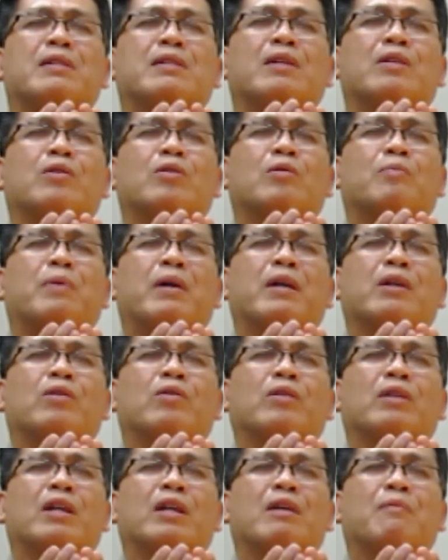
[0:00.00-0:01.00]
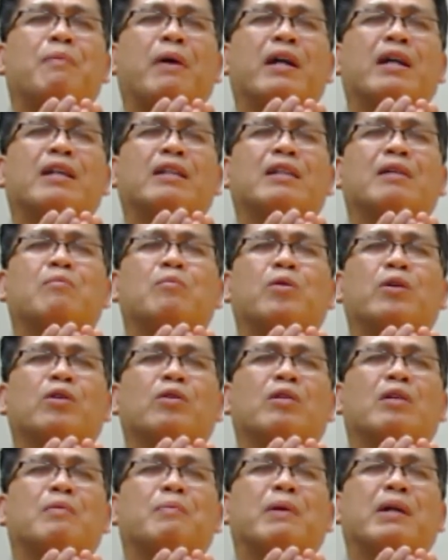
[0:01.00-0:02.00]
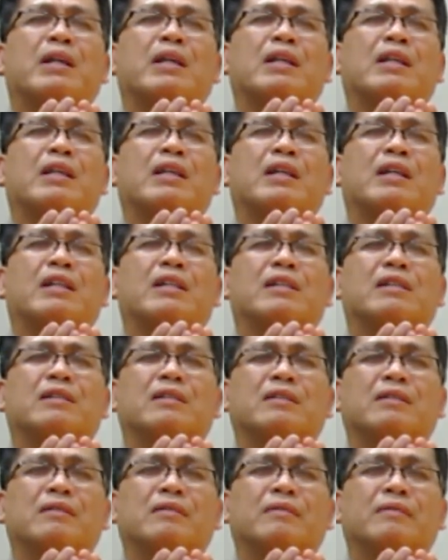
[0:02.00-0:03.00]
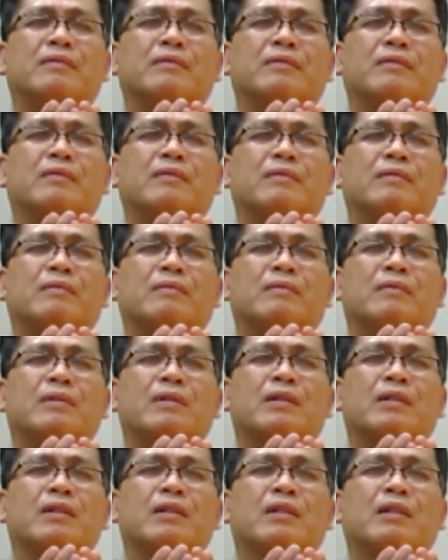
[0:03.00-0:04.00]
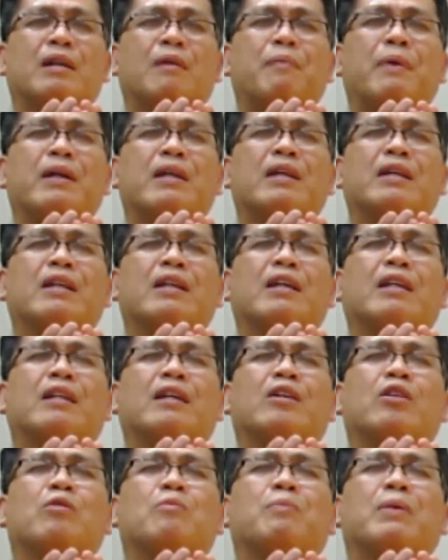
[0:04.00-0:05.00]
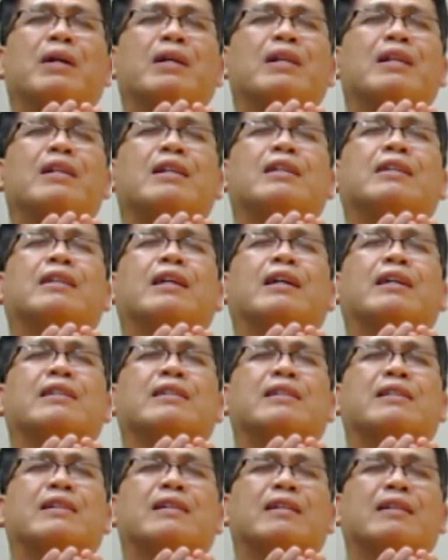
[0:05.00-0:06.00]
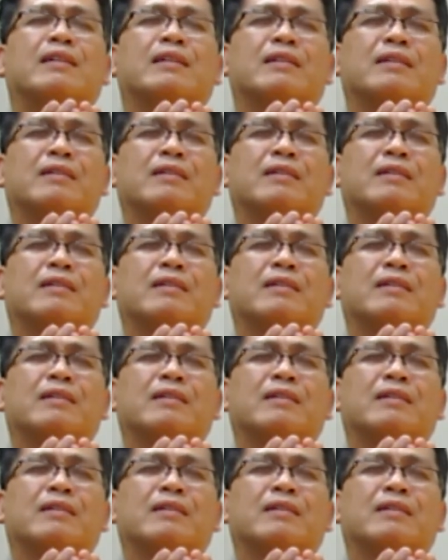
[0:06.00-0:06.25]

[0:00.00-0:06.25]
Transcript: sa iyo, Panginoon, ay ipakita mo iyong kapangyarihan. Kapangyarihan ng iyong pagliligtas.